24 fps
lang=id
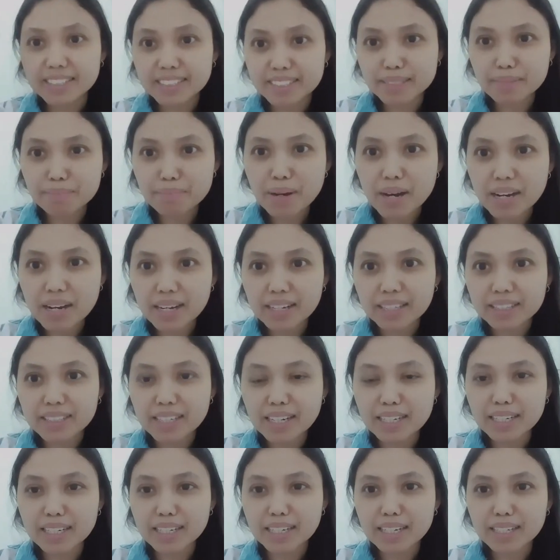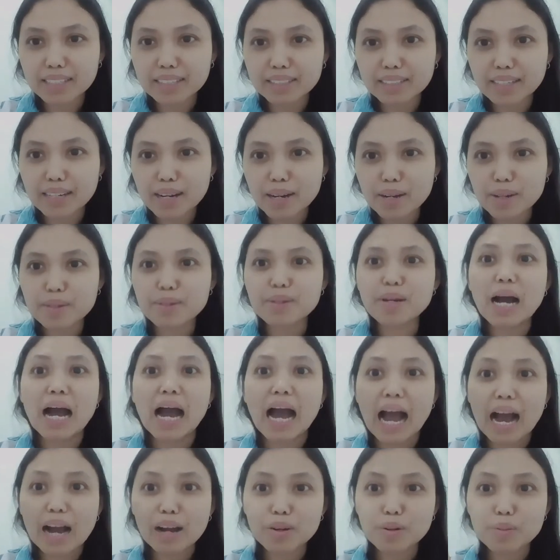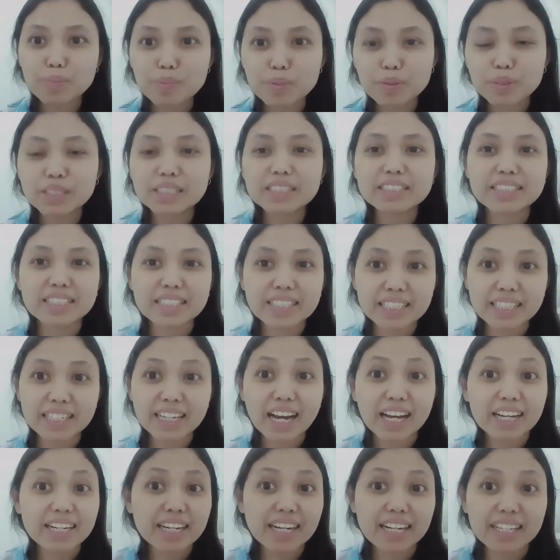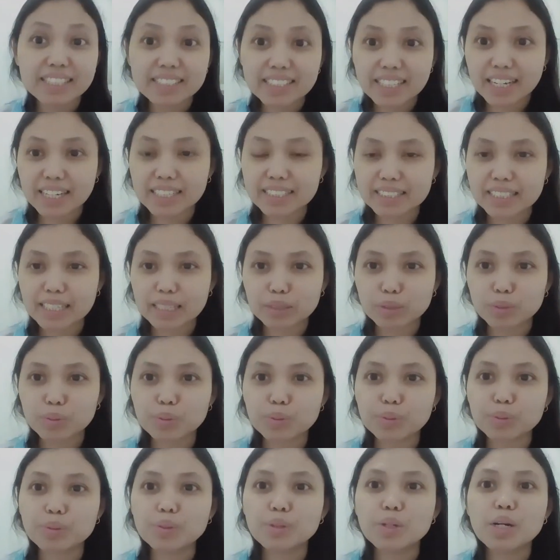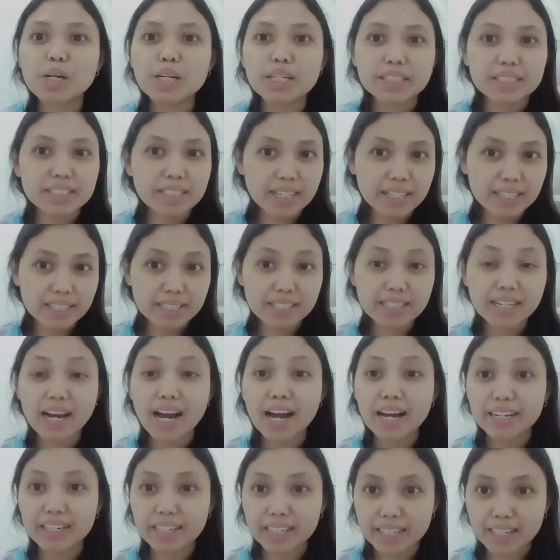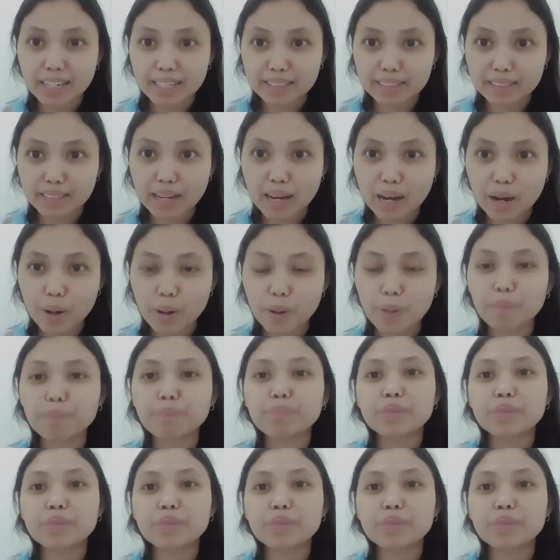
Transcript: Semangat anak rantau. Aku pun di sini adalah salah satu dari anak rantau.